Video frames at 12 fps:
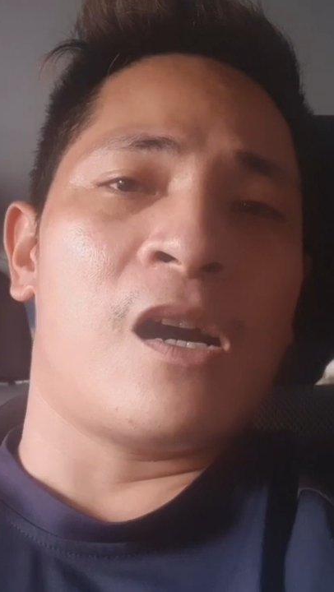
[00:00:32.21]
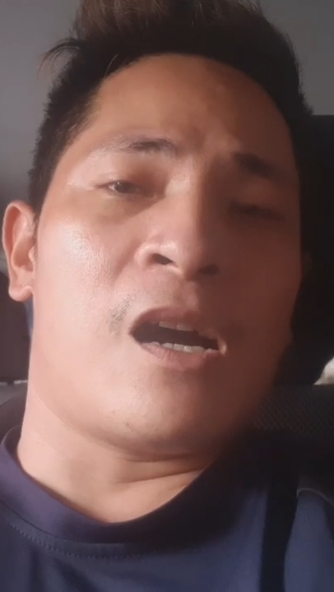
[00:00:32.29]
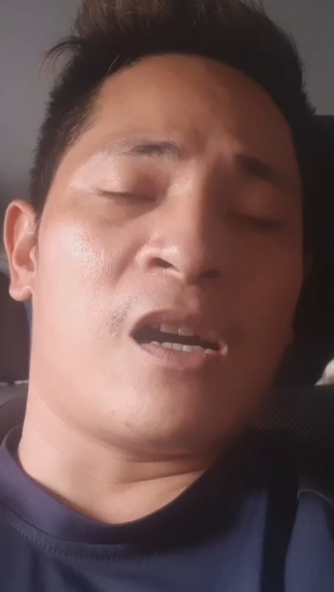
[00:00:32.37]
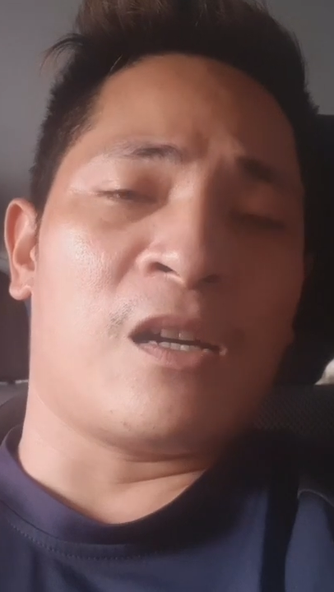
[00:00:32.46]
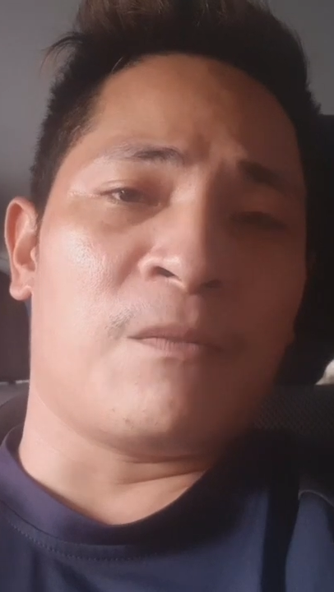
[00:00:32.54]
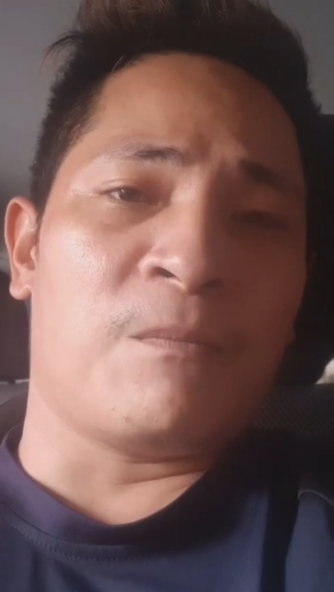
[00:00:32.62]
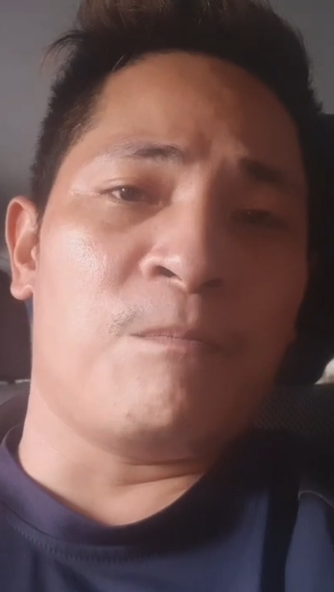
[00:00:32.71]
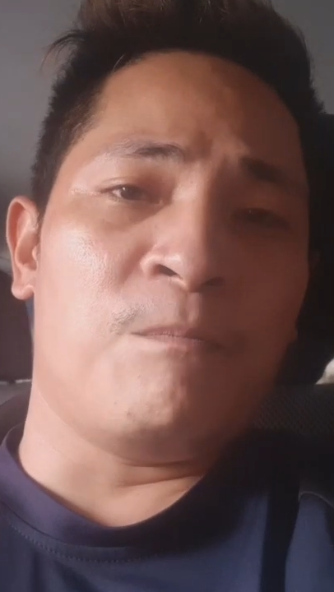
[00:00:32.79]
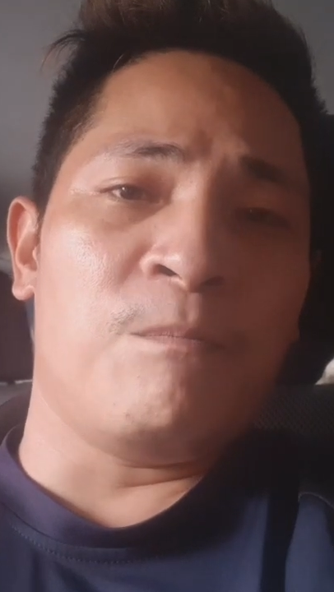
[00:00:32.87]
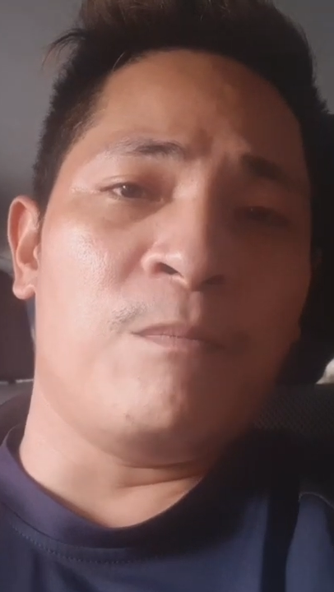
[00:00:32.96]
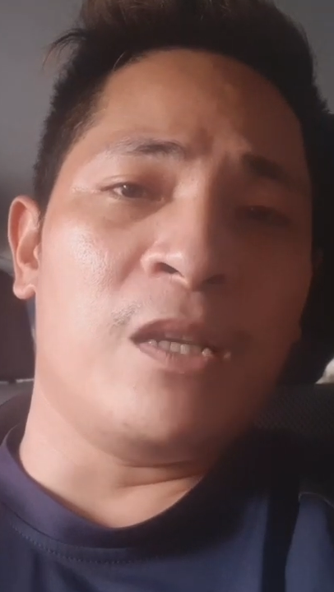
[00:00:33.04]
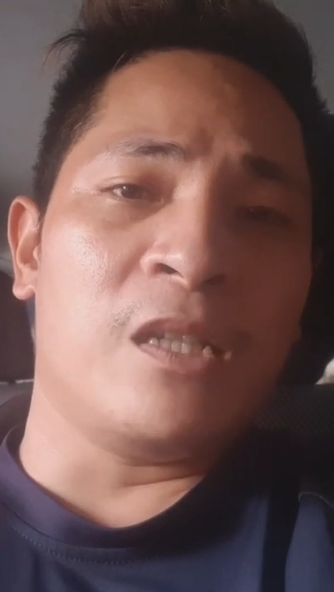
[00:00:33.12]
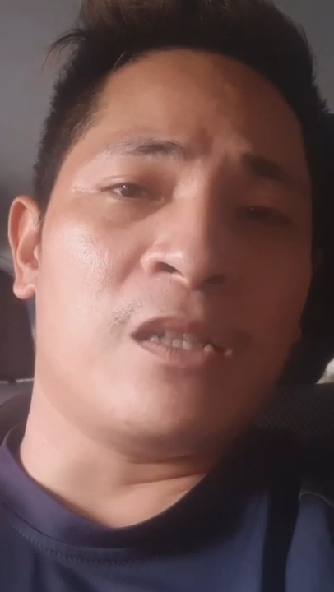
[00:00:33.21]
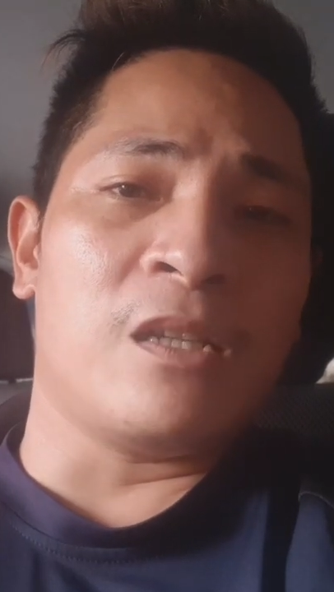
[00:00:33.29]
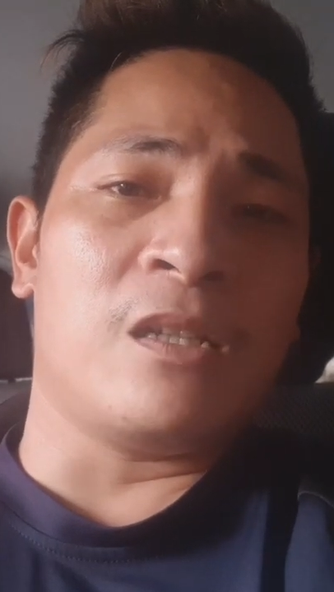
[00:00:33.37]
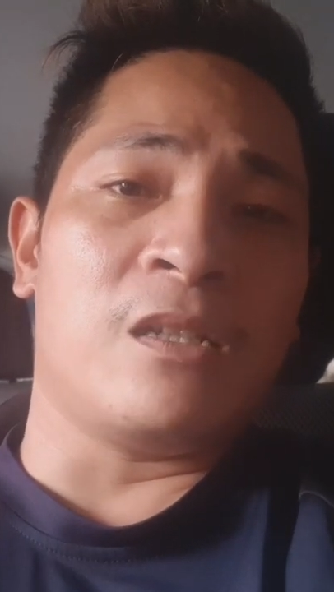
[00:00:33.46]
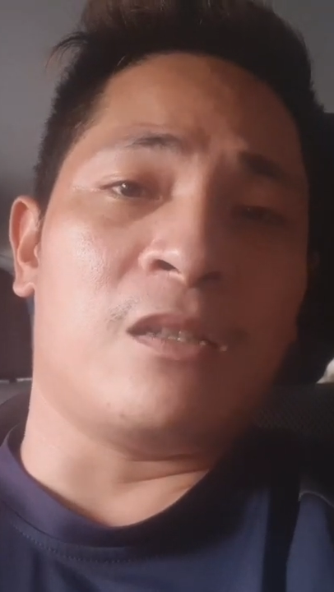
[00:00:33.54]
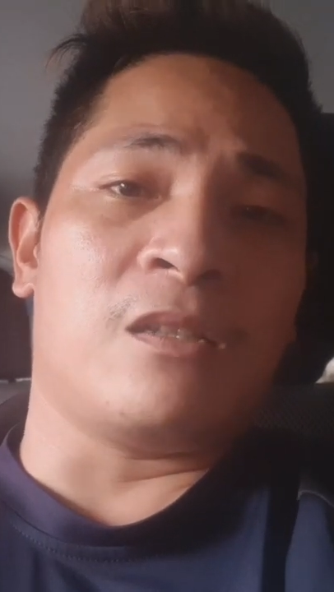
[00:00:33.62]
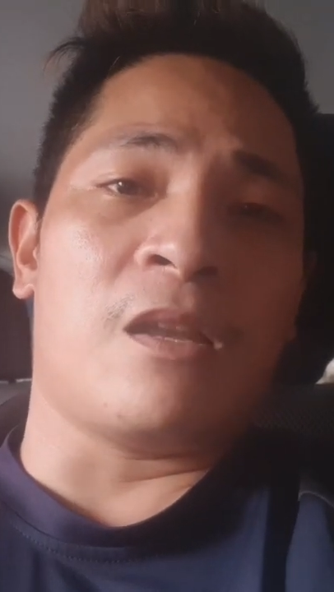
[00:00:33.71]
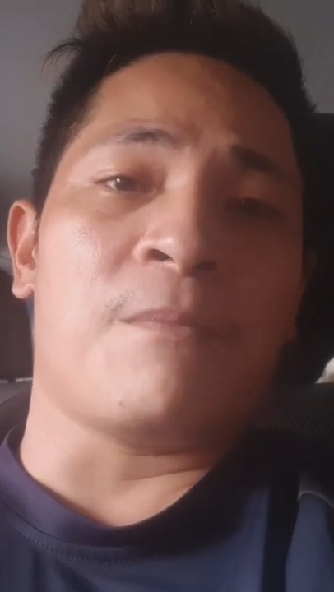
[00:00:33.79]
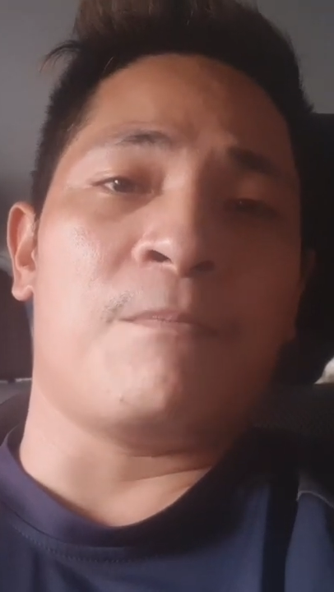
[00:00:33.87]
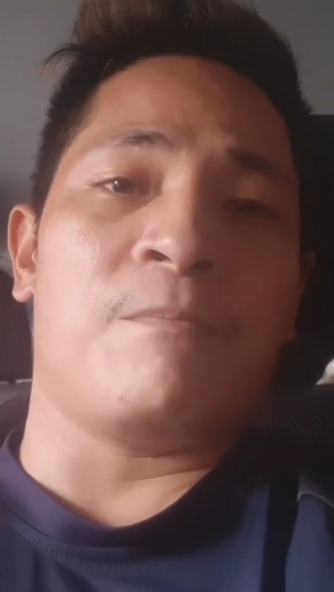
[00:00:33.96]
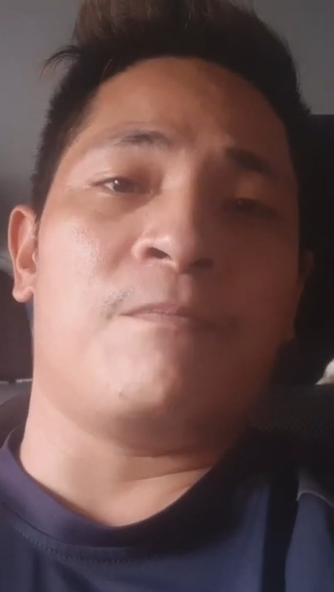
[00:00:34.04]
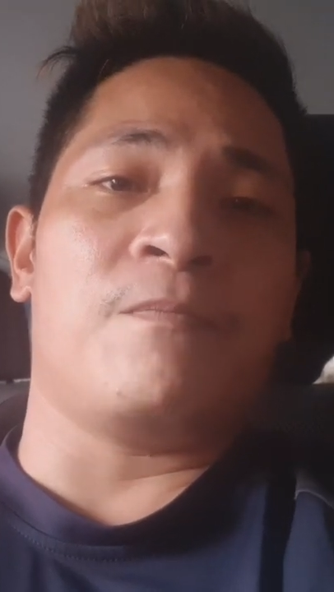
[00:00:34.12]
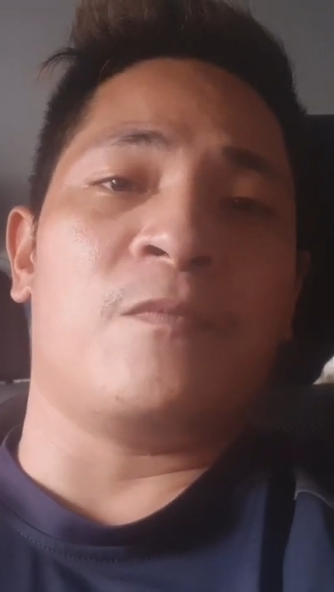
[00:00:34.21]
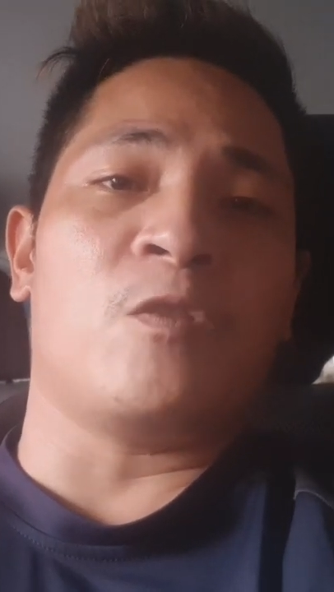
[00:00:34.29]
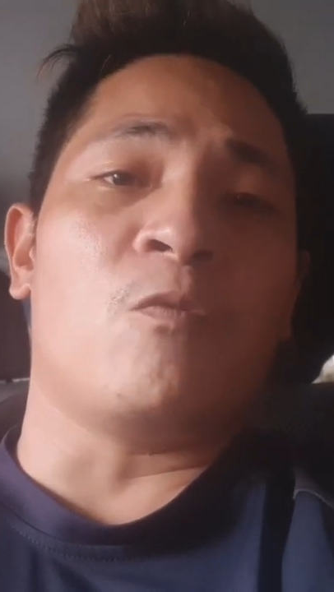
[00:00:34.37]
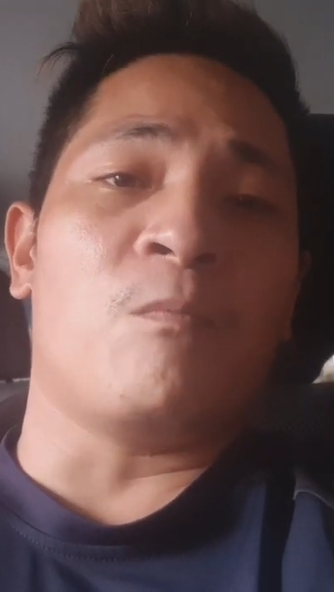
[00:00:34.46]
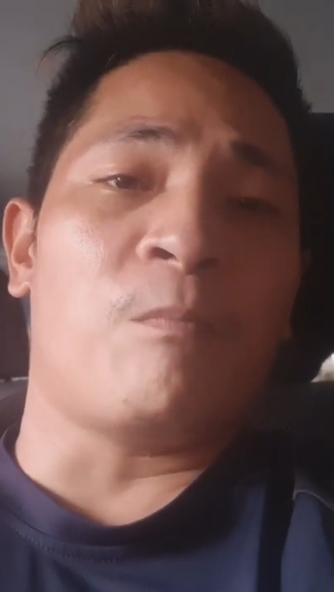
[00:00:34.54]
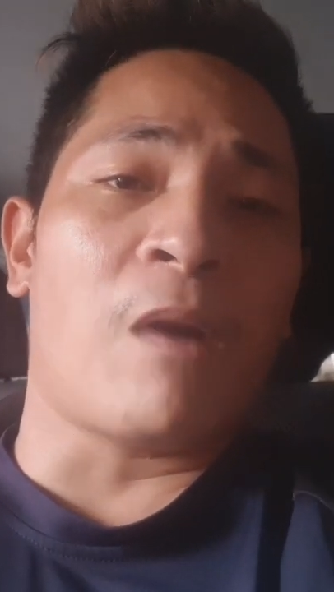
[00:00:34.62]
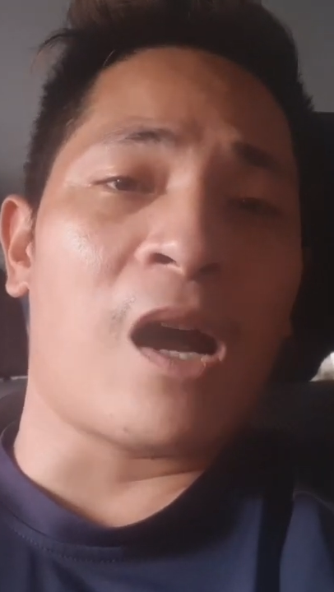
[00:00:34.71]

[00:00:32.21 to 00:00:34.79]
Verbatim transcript: ang basic step kung